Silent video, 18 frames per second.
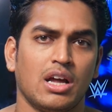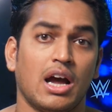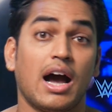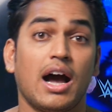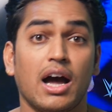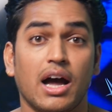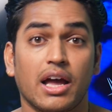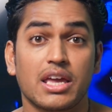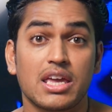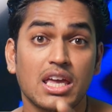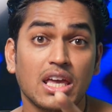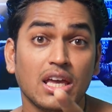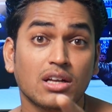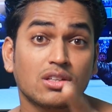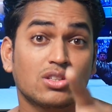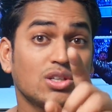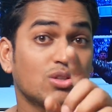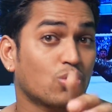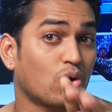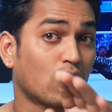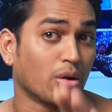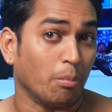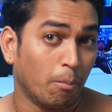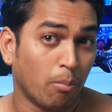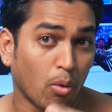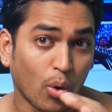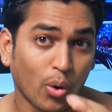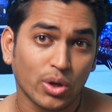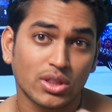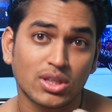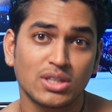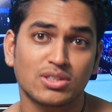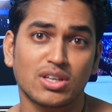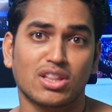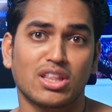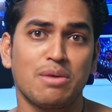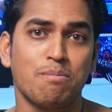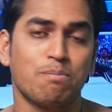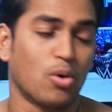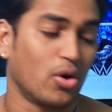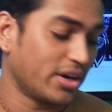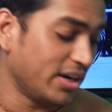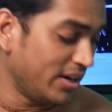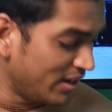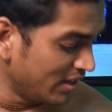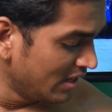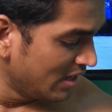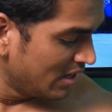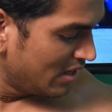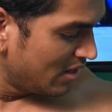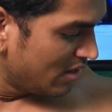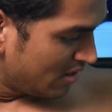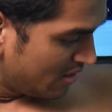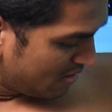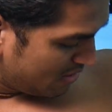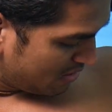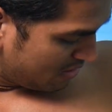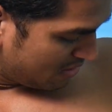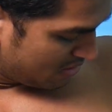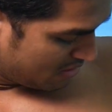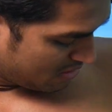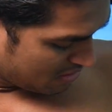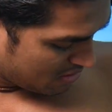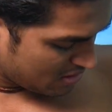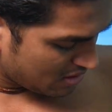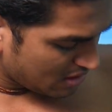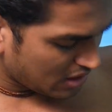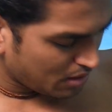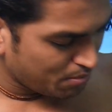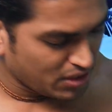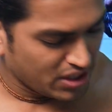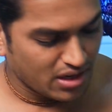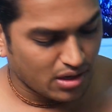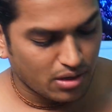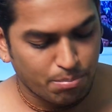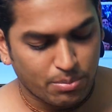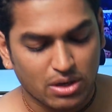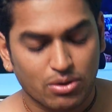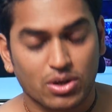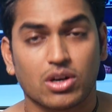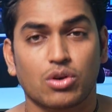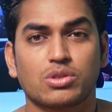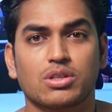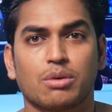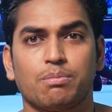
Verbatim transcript: हाँ एक चीज और बहुत ही ज्यादा इंपॉर्टेंट अब ये प्री वर्कआउट